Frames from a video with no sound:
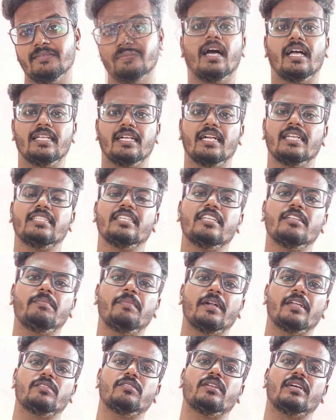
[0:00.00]
அதுக்கடுத்தது
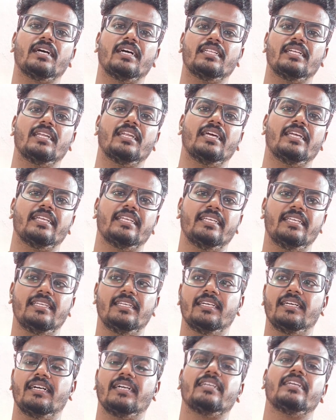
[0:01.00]
படத்தோட கதாநாயகி
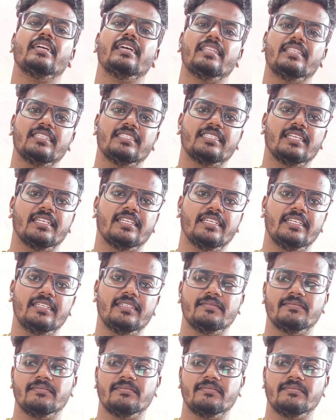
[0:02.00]
கீர்த்தி ஷெட்டி